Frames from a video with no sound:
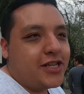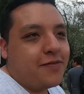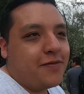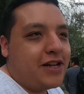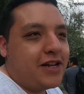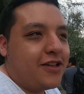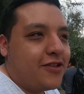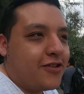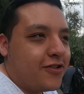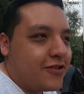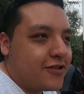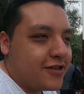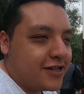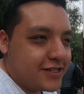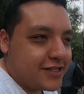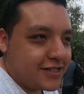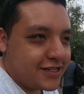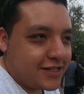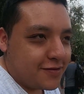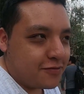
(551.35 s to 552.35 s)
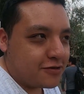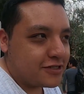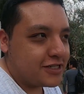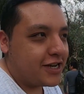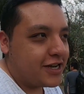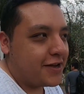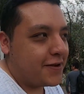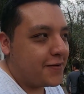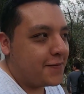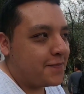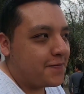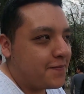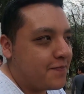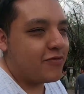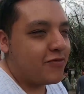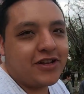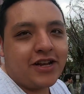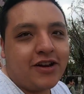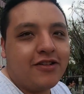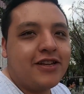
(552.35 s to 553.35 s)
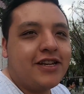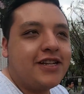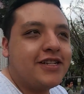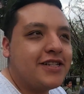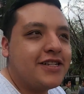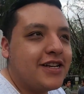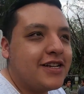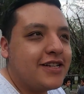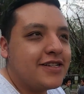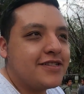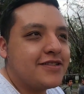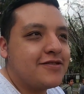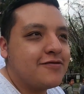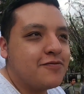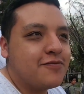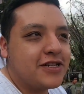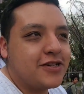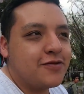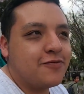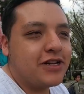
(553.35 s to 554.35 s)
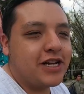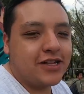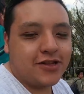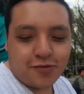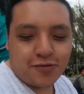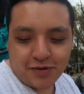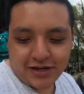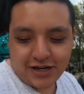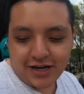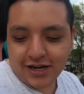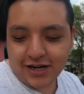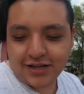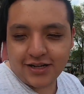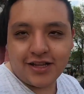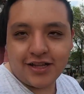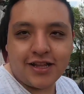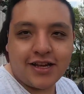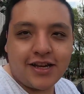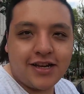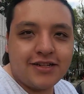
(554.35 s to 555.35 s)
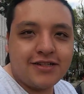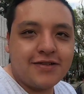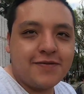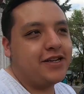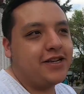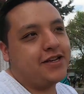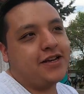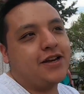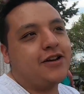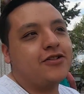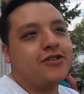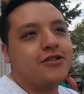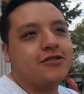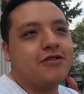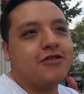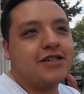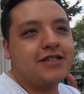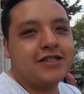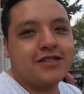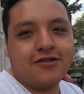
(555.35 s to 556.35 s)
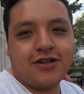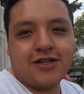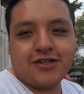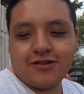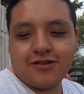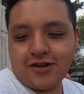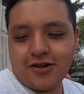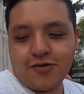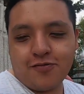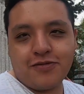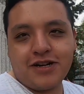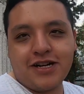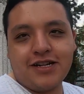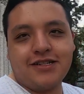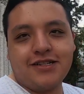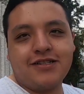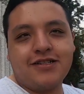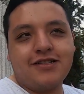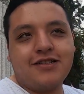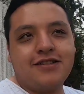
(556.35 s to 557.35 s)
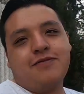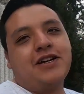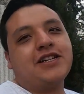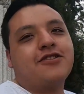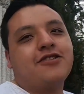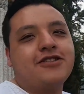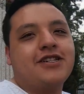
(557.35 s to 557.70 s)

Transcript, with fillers: Yo también le doy entonces este, porque, bueno, ya lo dijiste, es un precio muy alto para la cantidad que es. Y en otros lugares con eso te compras más